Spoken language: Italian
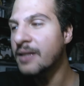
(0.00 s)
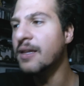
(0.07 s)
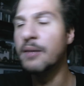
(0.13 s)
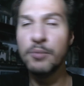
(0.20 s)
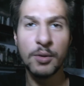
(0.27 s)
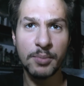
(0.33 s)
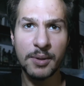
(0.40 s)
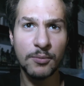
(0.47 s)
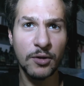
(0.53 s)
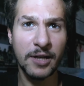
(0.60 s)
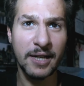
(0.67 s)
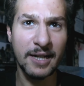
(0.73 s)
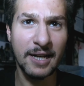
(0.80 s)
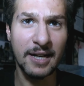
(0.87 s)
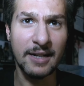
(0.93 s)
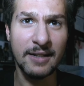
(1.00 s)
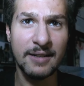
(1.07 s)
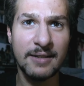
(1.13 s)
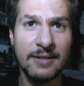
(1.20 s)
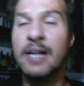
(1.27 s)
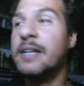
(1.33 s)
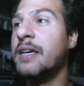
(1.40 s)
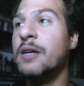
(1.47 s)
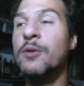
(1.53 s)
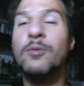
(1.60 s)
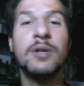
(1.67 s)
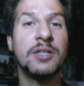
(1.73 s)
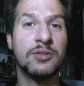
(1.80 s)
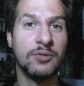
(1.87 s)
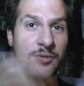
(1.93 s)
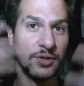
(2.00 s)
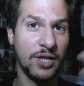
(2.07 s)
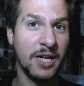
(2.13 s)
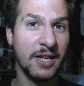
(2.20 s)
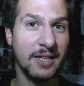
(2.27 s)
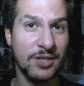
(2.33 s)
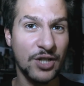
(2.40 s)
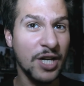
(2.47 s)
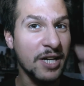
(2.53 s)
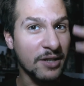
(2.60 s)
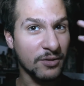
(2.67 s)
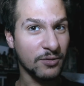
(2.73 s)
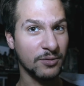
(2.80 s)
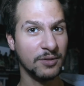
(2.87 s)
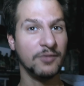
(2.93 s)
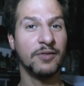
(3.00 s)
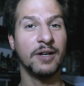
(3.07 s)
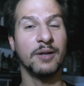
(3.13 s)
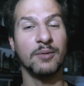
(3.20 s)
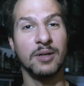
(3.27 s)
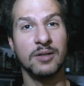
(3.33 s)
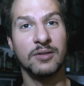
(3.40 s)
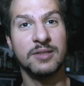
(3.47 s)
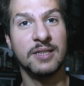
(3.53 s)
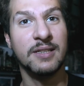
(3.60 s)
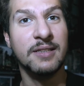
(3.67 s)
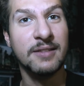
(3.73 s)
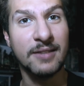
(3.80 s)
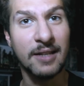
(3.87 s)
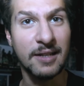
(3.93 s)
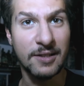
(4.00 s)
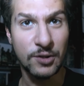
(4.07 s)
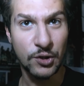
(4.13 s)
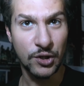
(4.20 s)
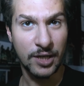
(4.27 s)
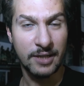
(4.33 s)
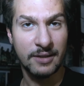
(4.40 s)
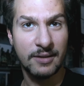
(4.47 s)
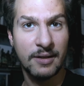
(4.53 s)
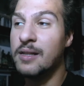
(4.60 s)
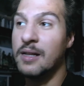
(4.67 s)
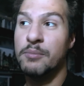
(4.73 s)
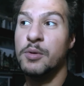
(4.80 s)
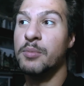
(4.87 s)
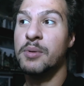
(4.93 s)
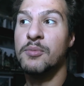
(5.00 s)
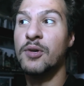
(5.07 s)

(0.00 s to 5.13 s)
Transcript: Nel mio primo canale, anche in questo c'è, cioè, cerco di fare qualcosa di intelligente. Nel mio